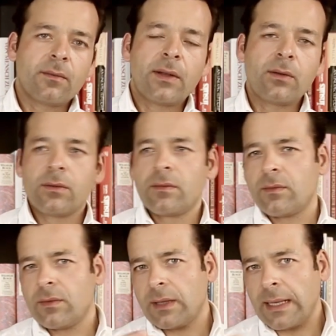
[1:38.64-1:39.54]
wenn du
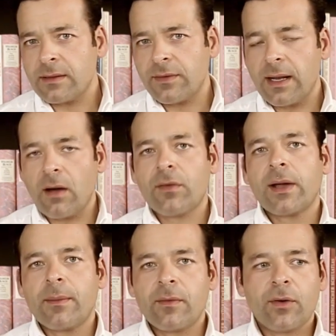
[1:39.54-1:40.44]
ganz viele
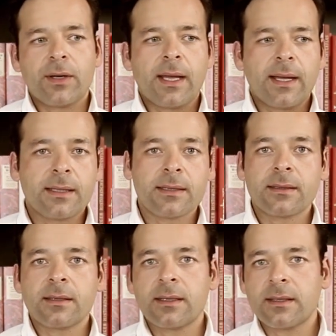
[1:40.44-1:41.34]
Aufgaben vor dir
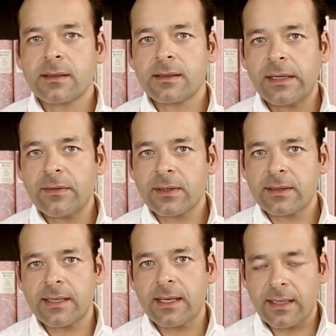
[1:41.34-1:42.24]
hast, ist es, hilft
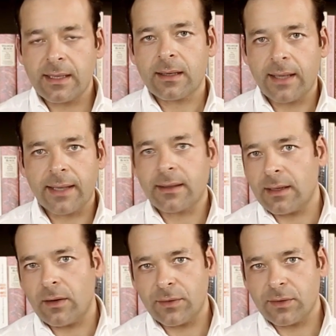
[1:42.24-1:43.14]
es sehr, die in
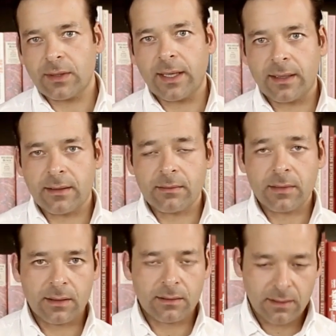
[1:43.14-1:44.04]
kleinere aufzuteilen.
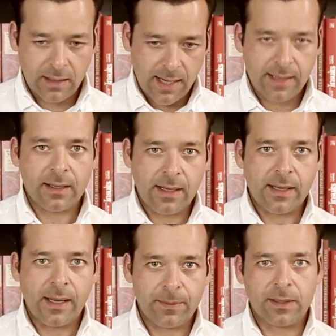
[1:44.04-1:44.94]
In kleinere
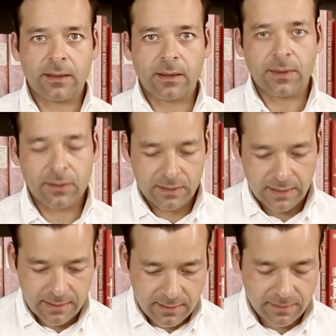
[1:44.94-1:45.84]
Häppchen, damit du
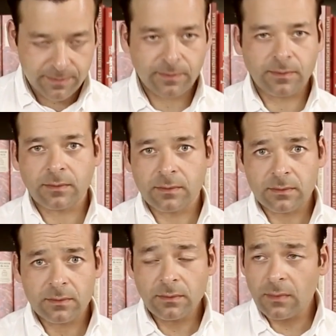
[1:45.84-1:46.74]
siehst,
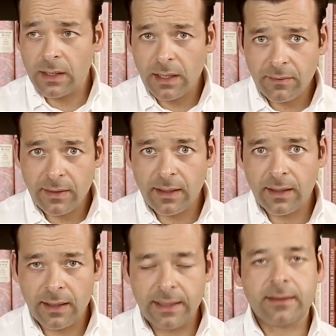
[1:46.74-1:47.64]
irgendwie
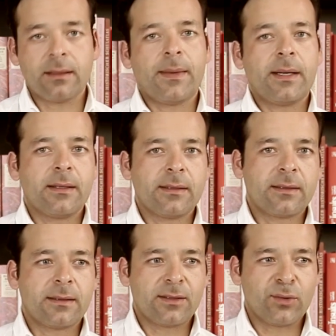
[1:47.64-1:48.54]
äh, Licht am Ende
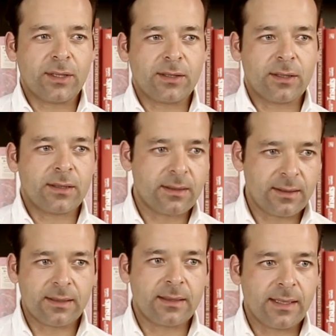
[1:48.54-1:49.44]
des, des Horizonts.
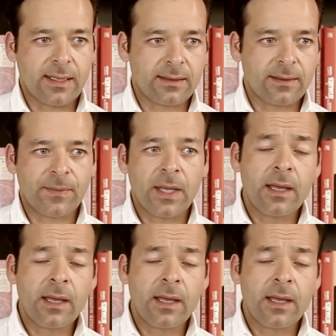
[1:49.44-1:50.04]
Das ist das Erste.